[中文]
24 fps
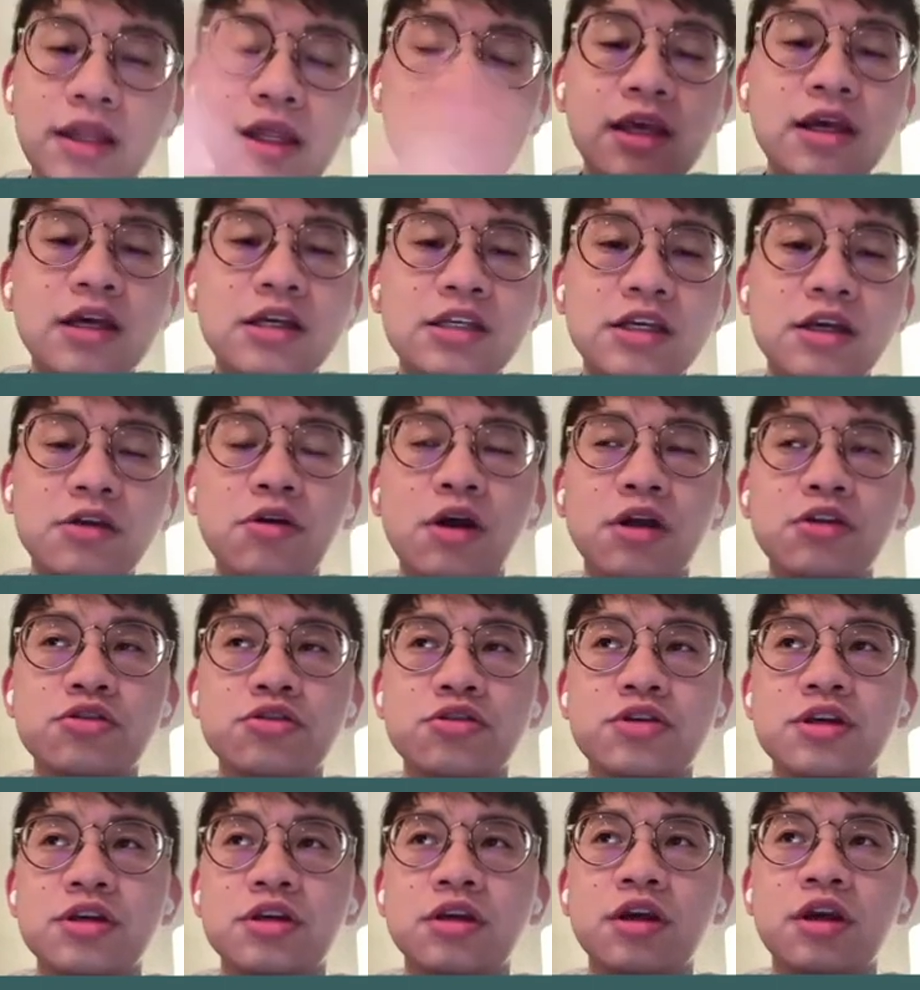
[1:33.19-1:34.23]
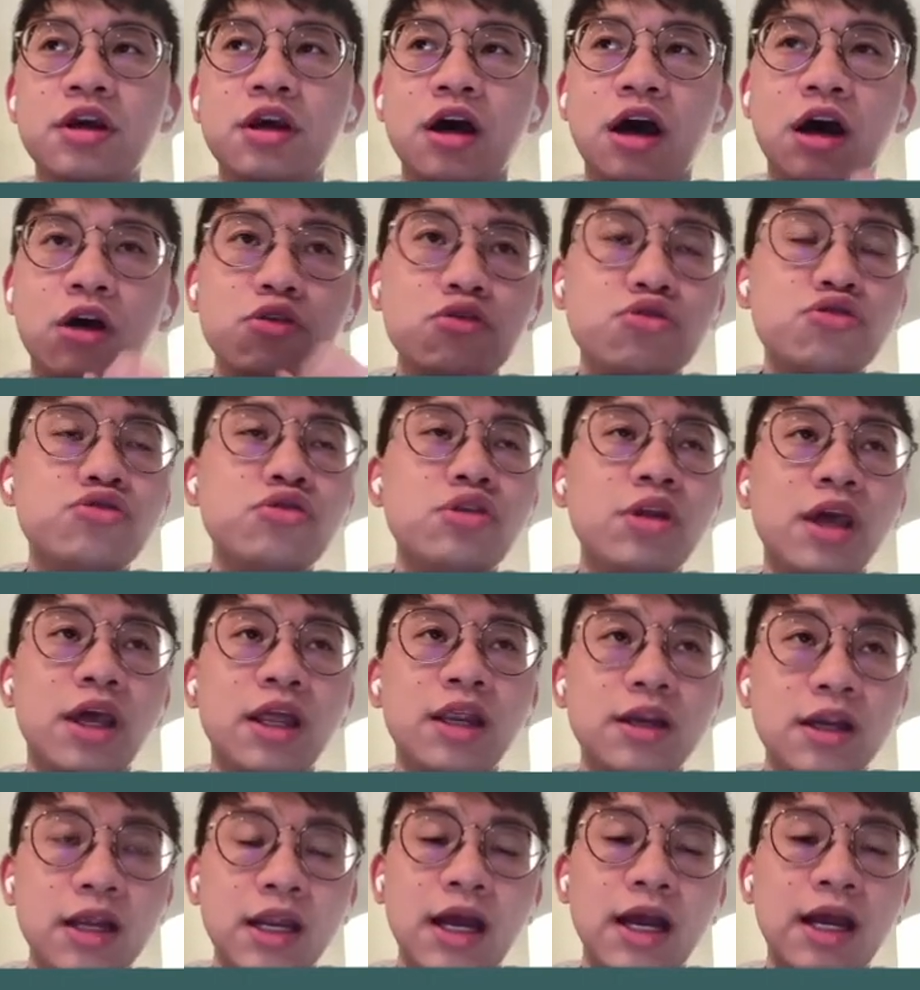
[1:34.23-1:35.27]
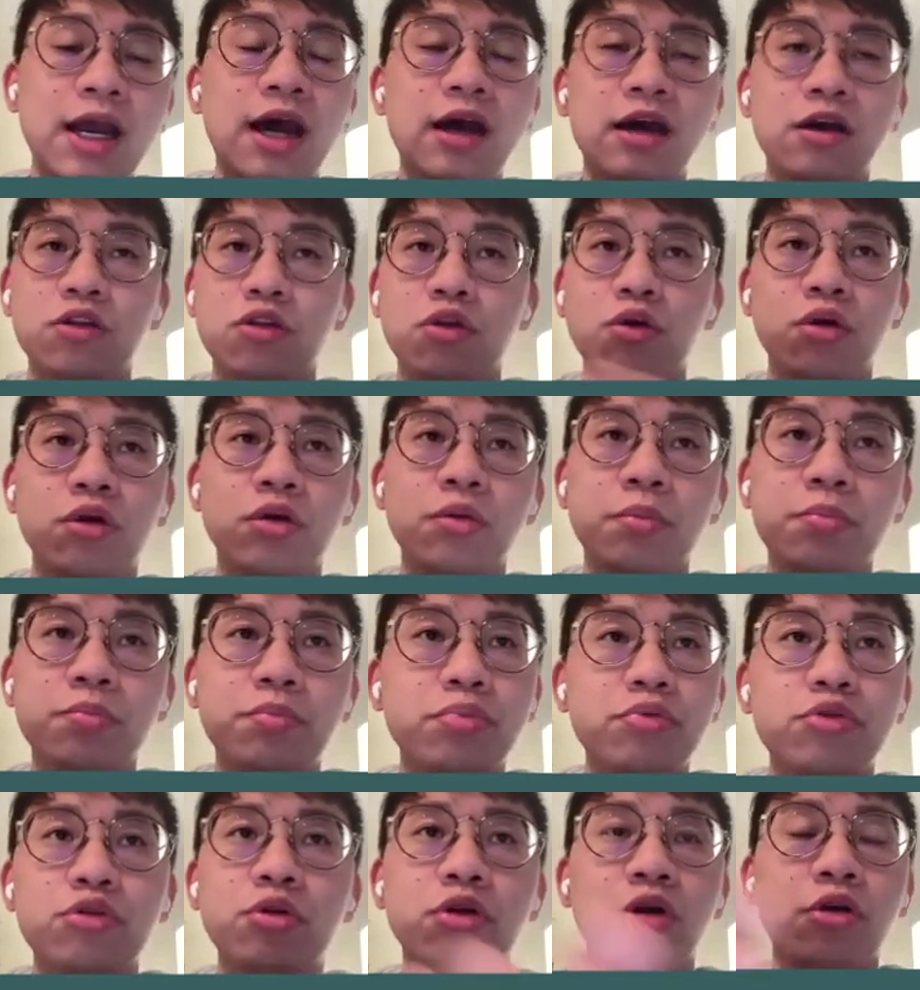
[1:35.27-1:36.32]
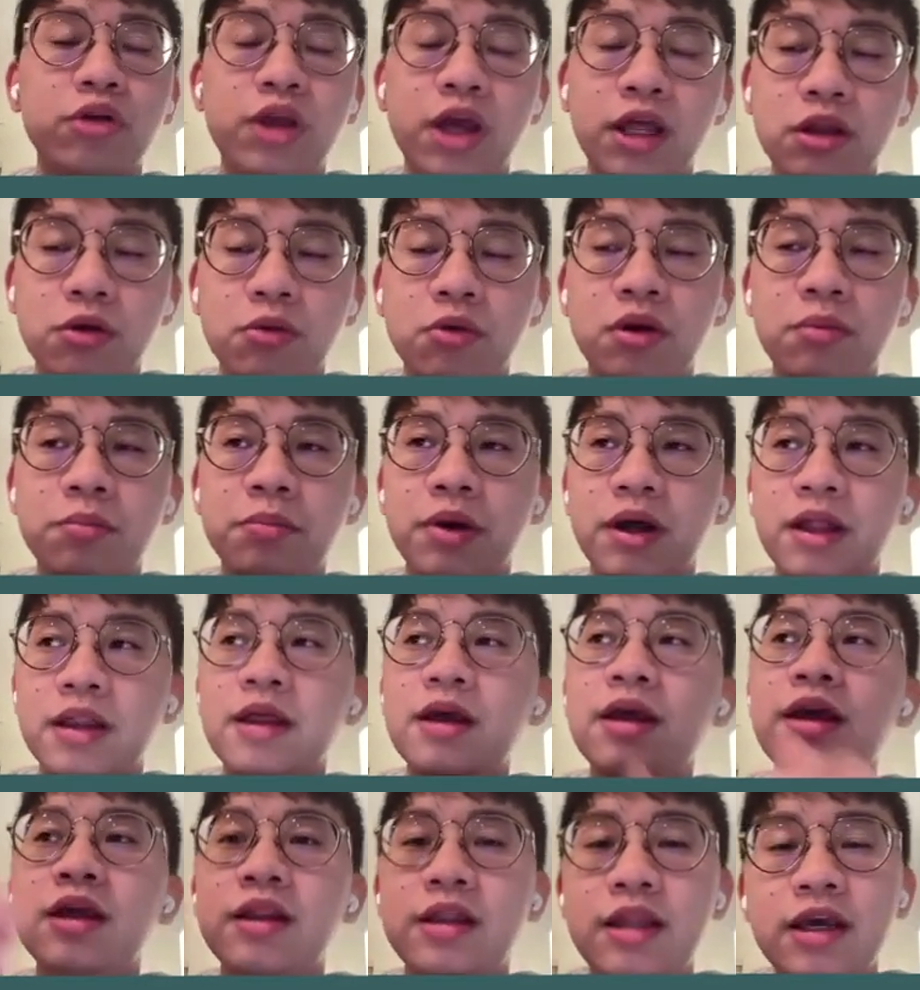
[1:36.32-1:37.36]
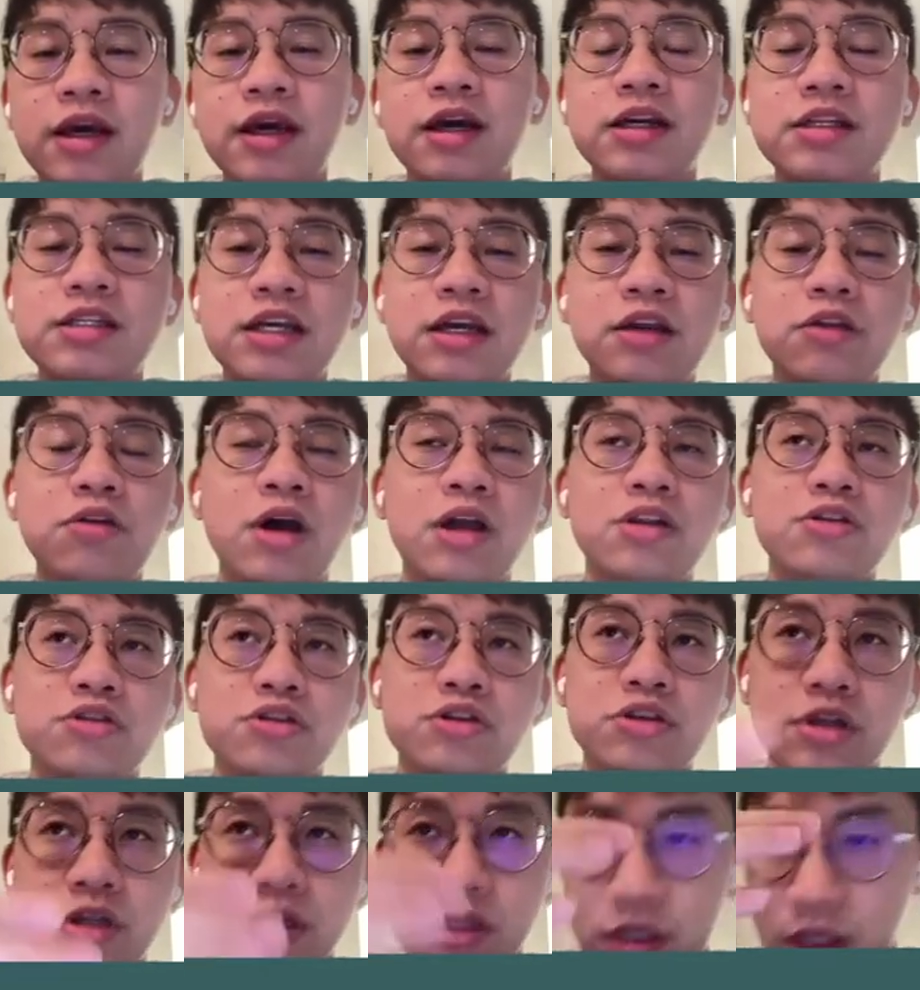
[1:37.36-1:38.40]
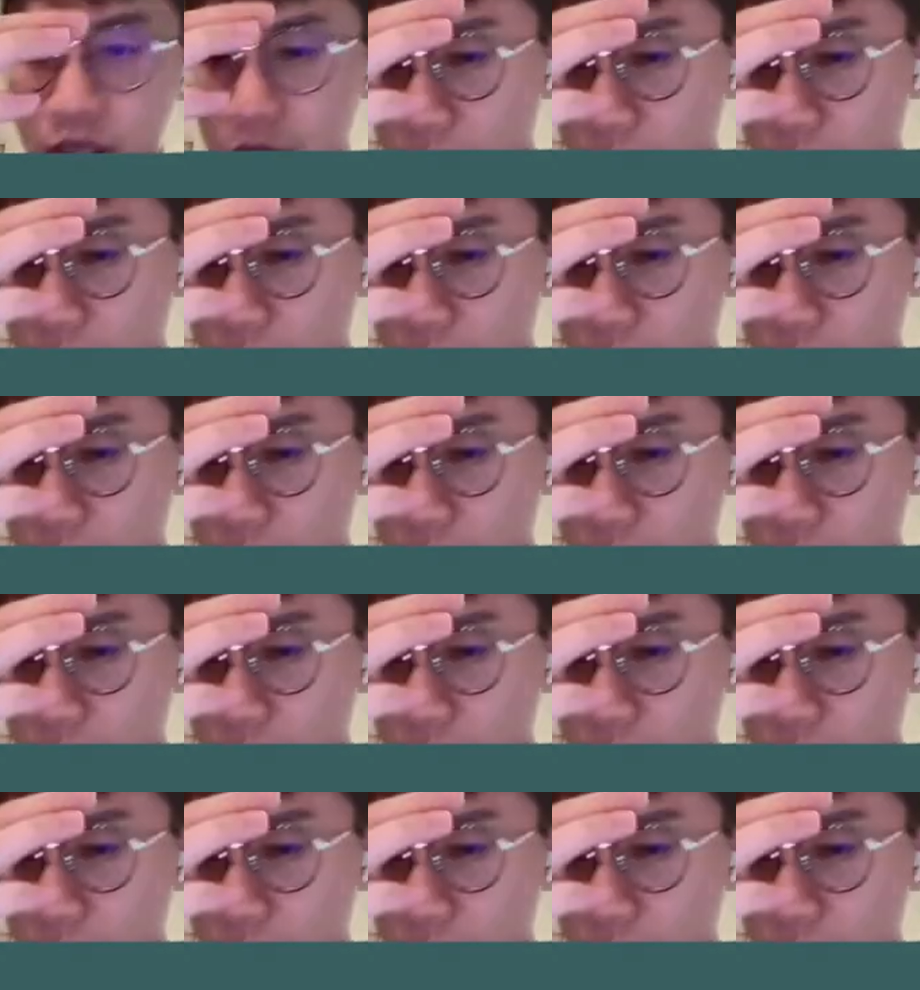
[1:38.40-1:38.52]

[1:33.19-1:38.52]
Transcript: 第一个阶段就是啊预训练，让它看很多不同样的文本；第二个阶段就是